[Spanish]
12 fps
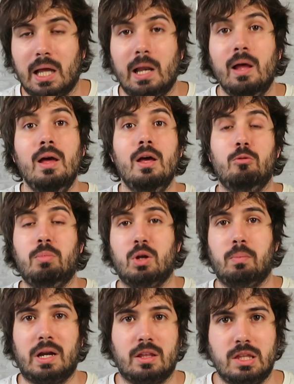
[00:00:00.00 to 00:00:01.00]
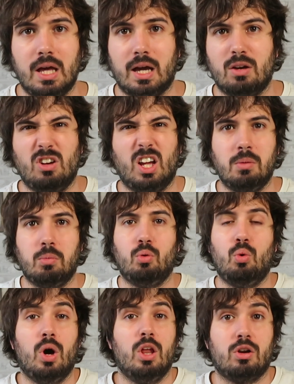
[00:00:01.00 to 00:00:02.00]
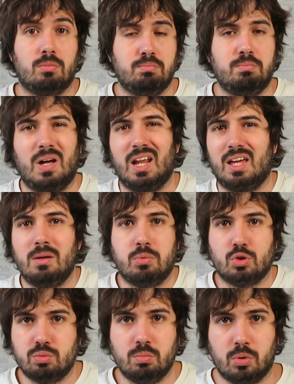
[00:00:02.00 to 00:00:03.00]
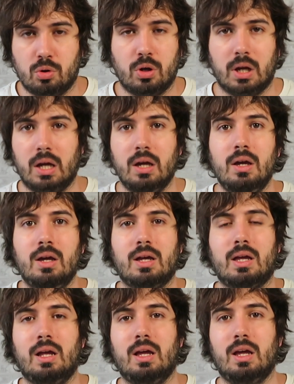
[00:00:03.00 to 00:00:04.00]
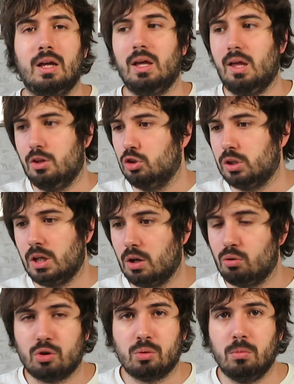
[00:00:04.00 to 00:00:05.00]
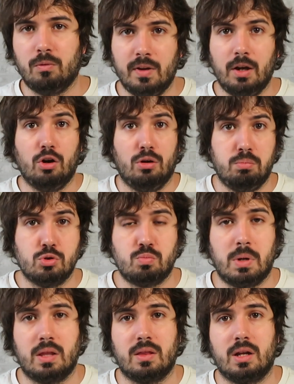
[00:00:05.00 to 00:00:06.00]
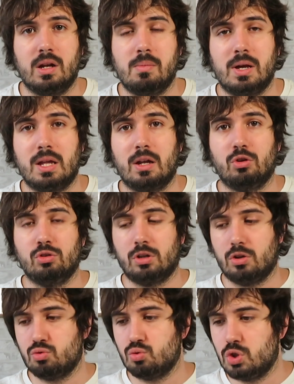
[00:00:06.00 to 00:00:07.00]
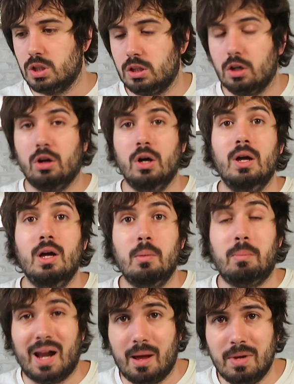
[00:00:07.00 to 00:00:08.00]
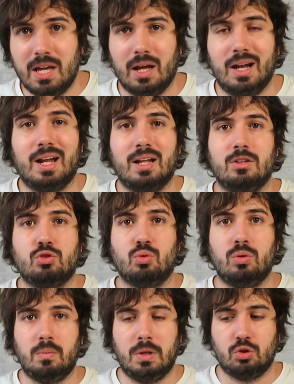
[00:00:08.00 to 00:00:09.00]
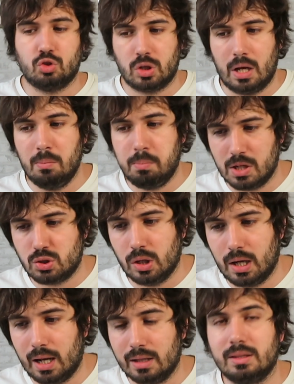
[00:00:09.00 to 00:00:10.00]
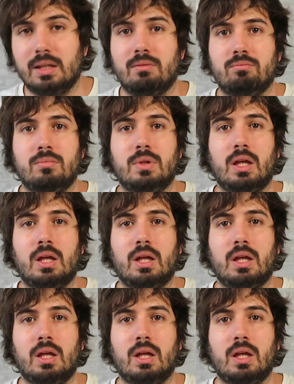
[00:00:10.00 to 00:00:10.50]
y tal, pero parecía que era un equipo, un jugador para equipos un poco que, que no tenían un rumbo fijo, pues parece que en el Bayern ha encontrado su sitio. Para mí, el gran descubrimiento es el paso adelante